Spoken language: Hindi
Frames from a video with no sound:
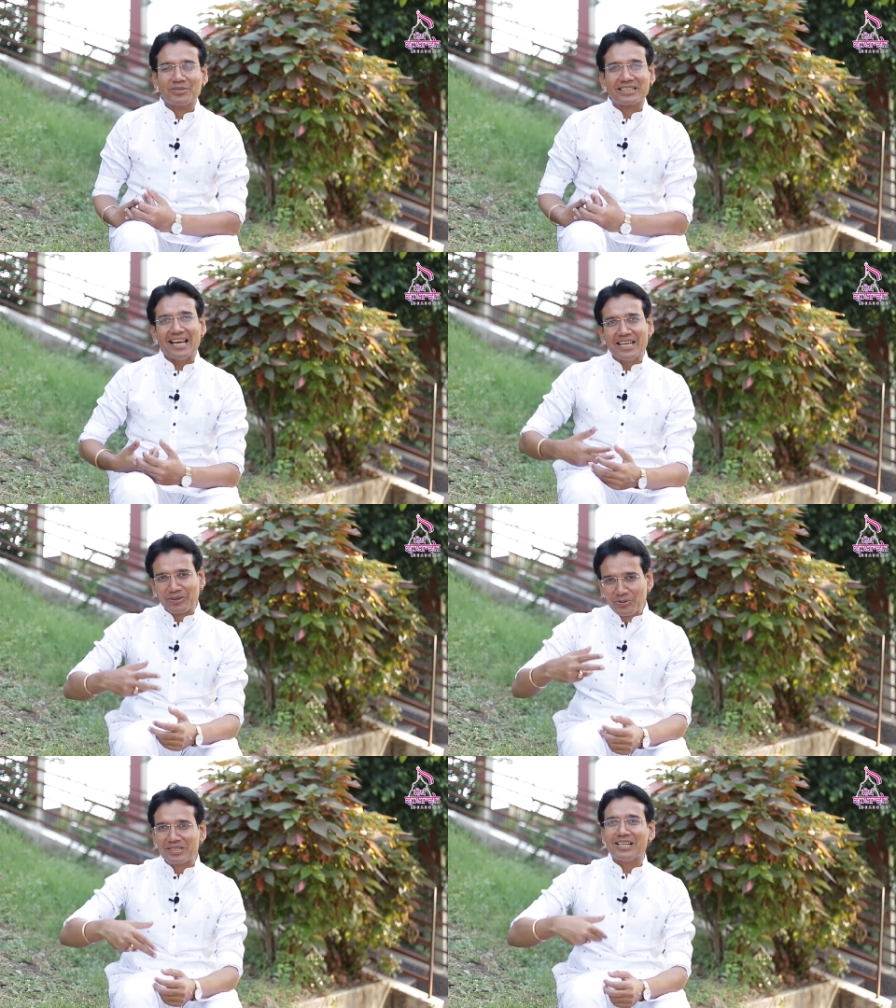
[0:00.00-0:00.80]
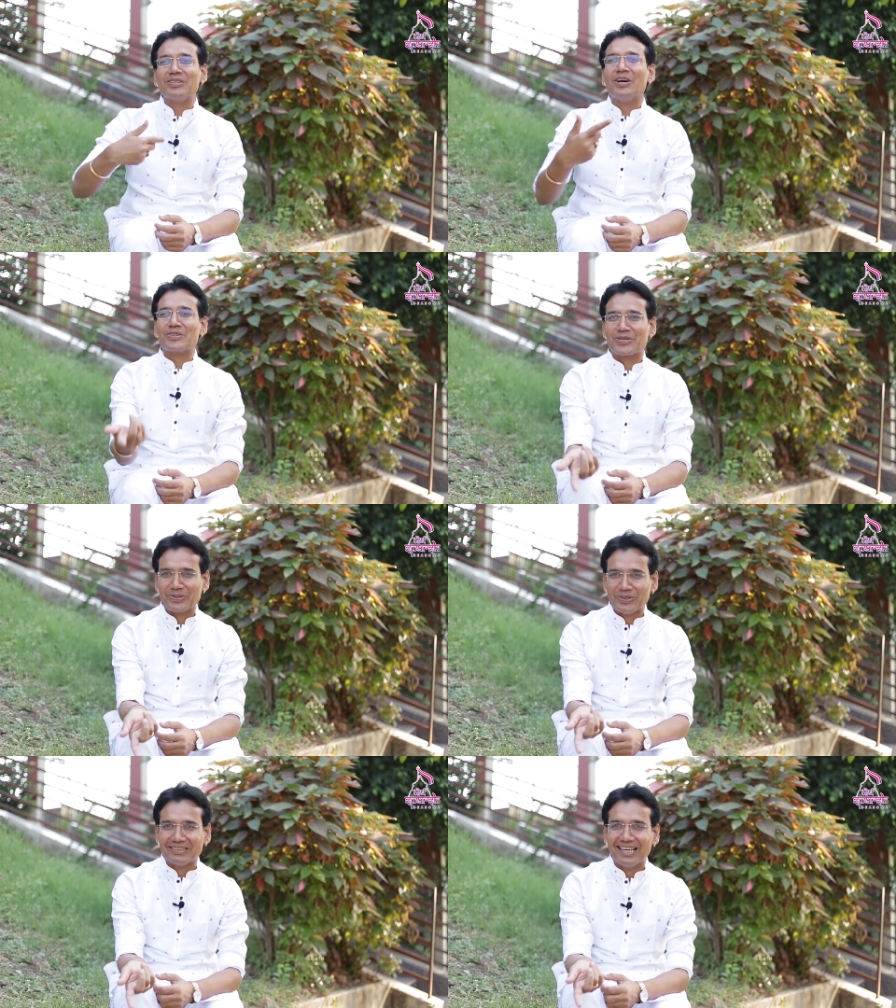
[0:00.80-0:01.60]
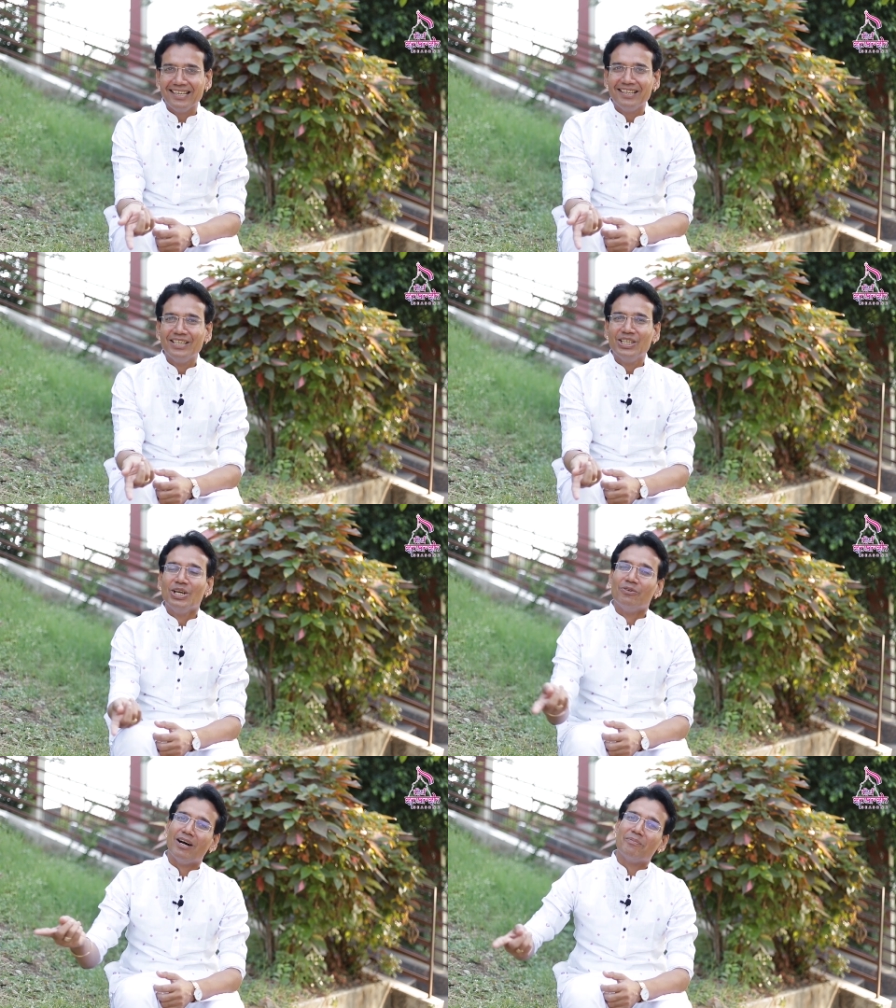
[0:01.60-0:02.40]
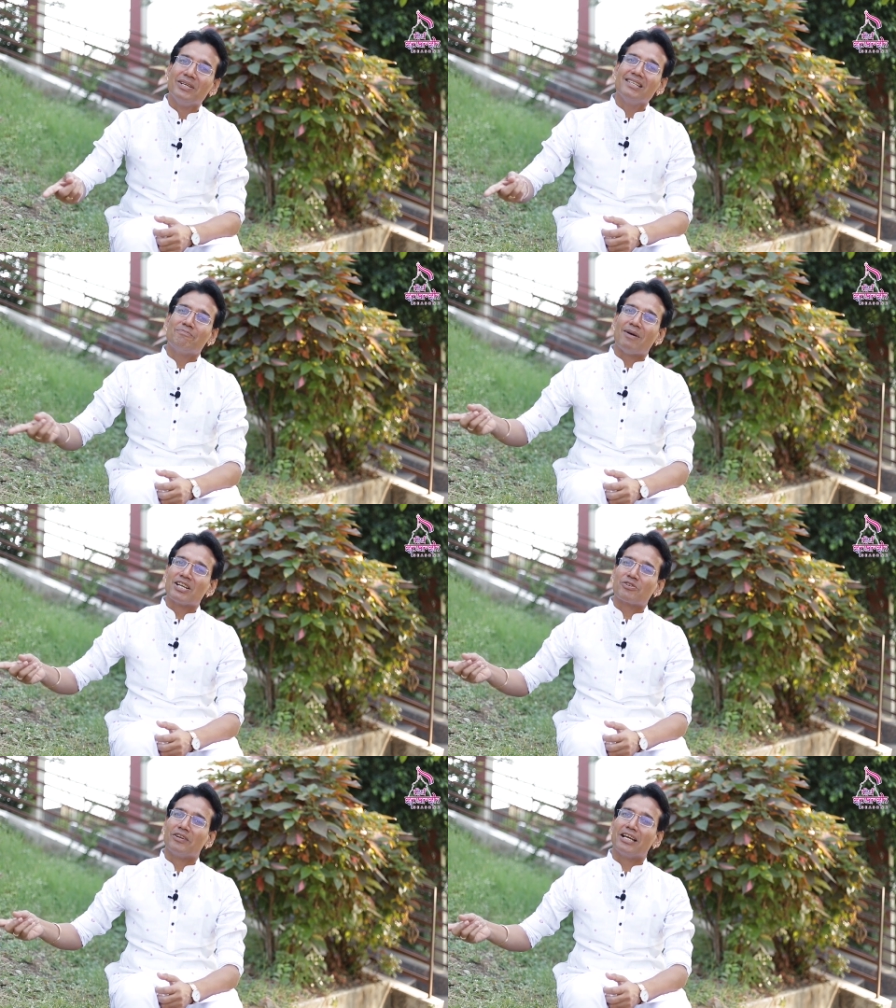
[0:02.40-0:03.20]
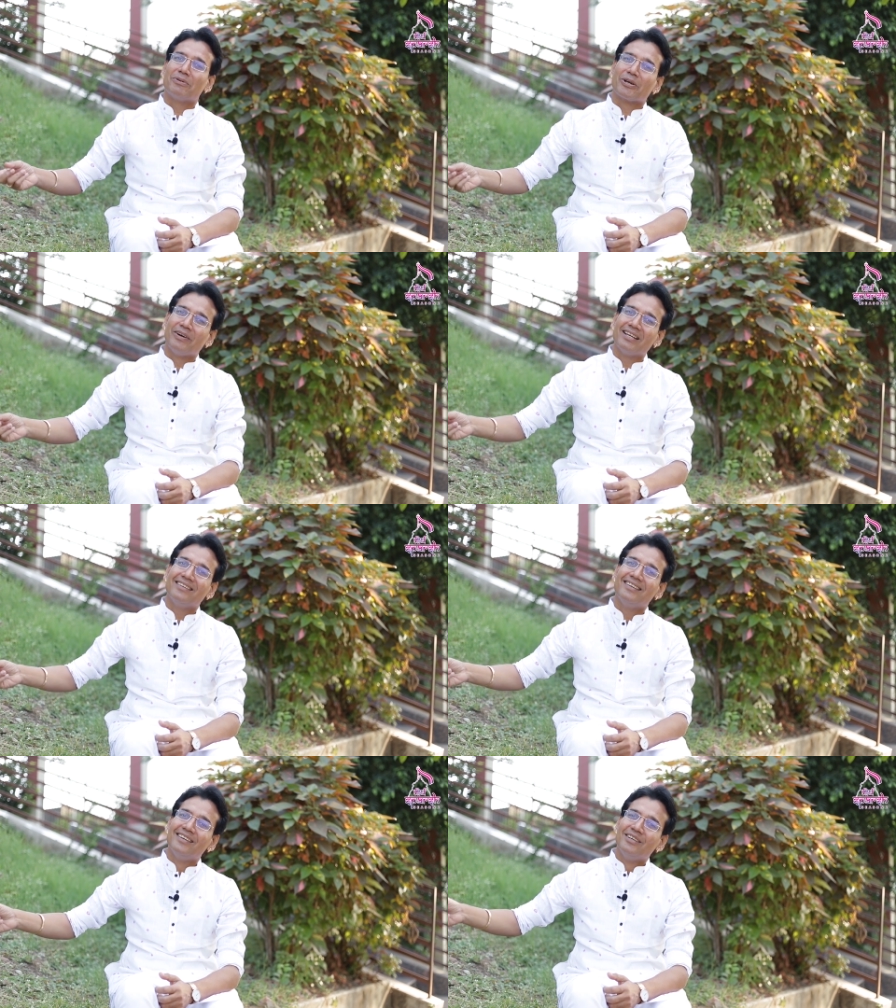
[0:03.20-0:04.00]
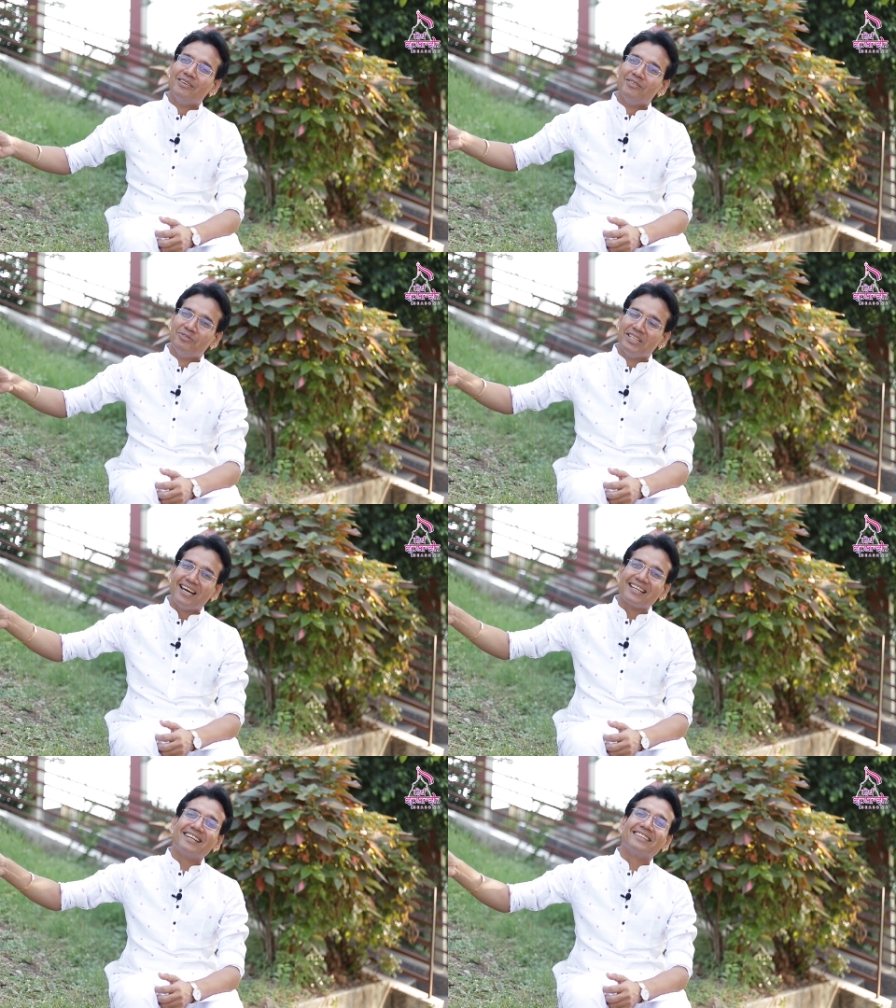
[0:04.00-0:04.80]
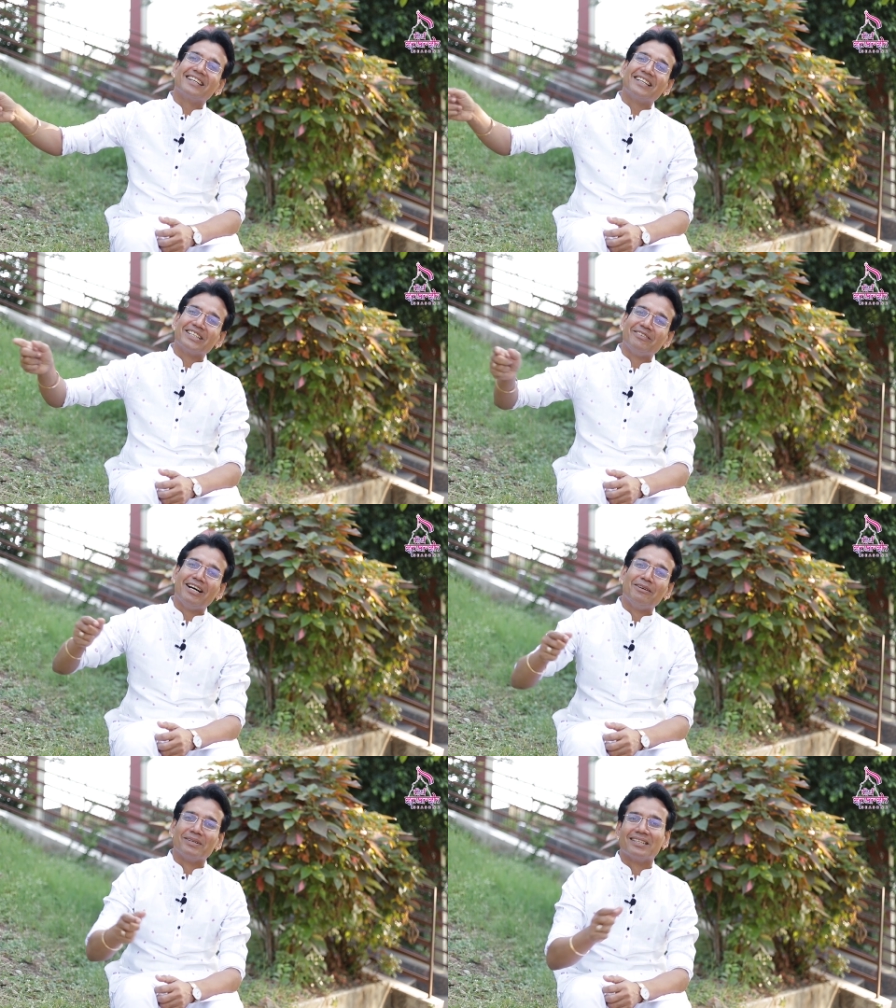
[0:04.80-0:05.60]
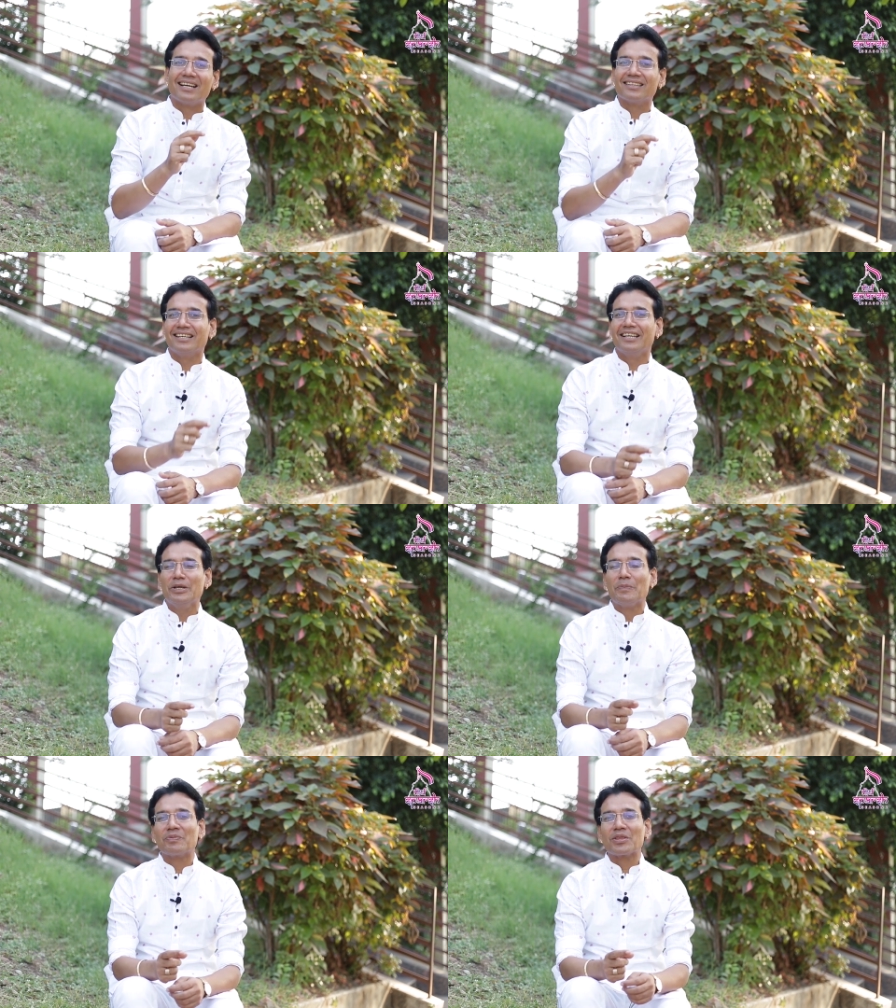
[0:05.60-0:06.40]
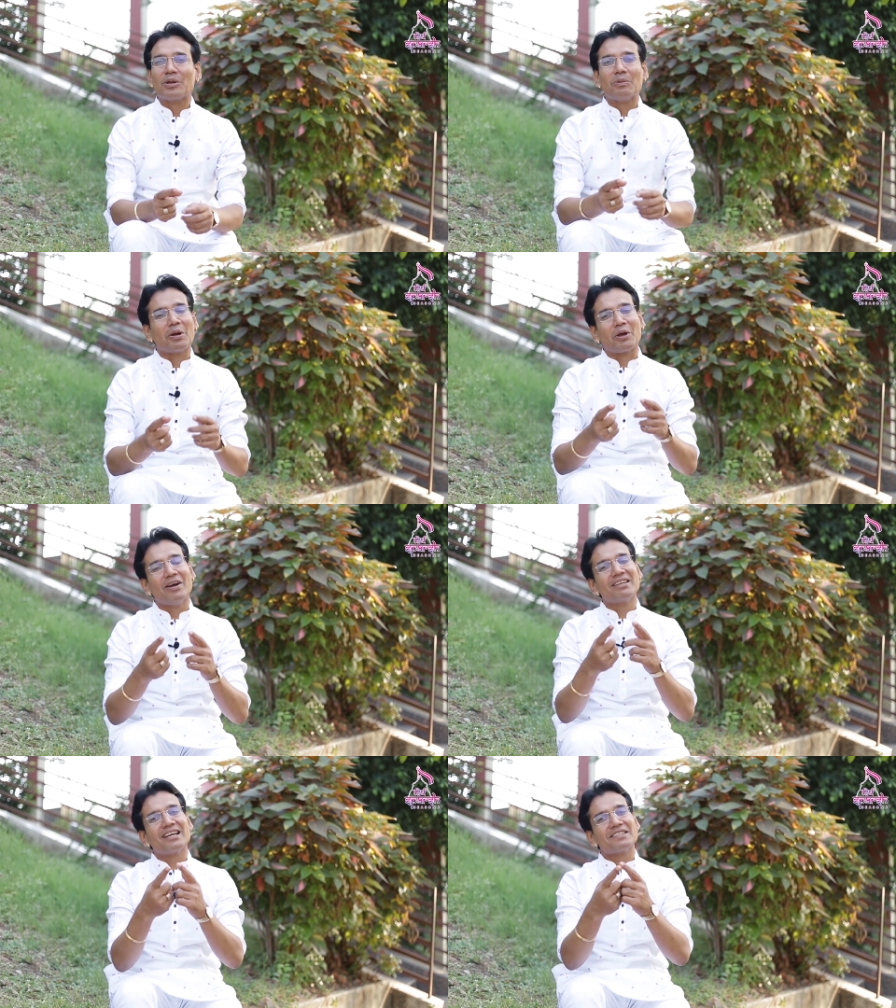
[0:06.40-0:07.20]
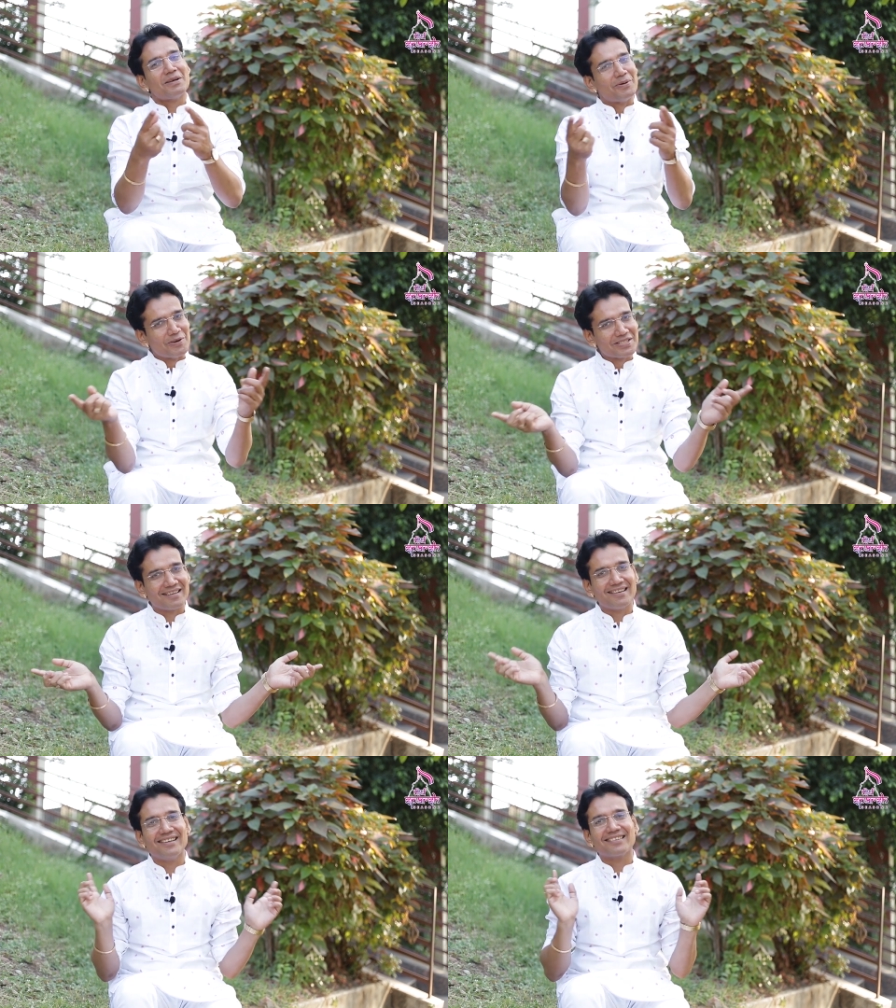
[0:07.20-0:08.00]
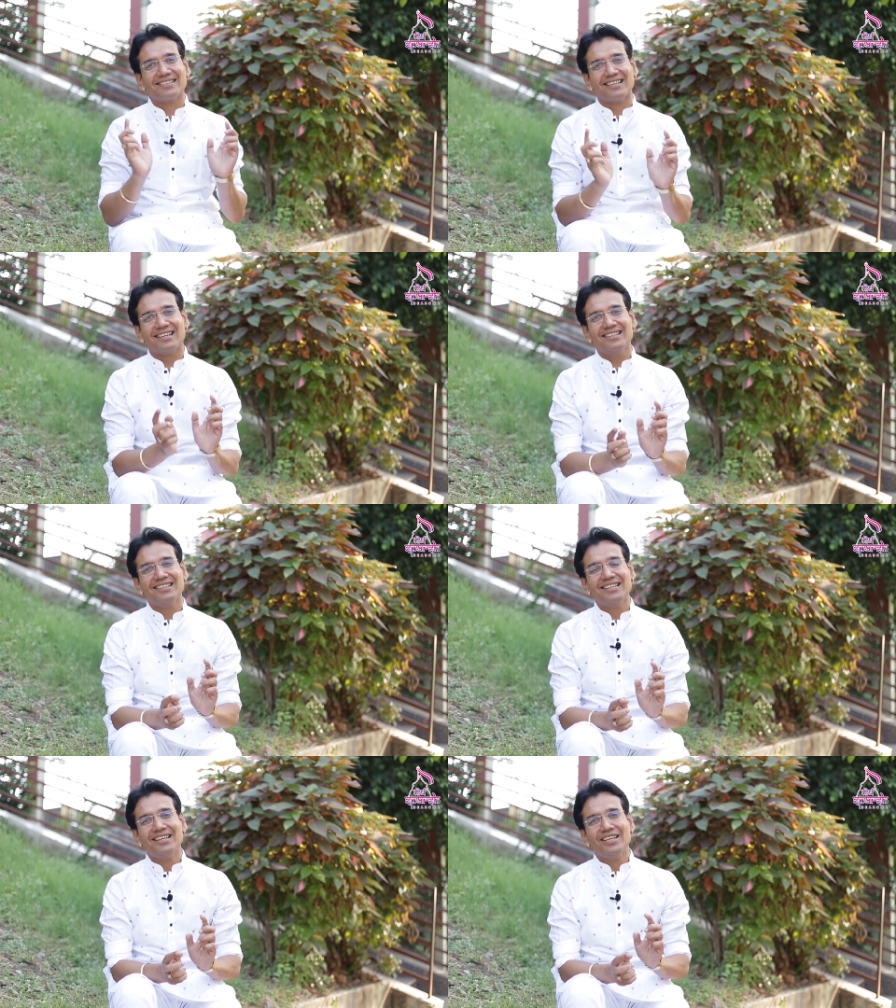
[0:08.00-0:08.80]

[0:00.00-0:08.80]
उसका एक दूसरा दौर शुरू होता है वापिस पार्श्वनाथ भगवान विहार करते करते वहाँ पधारते हैं भगवान का समोसरण लगता है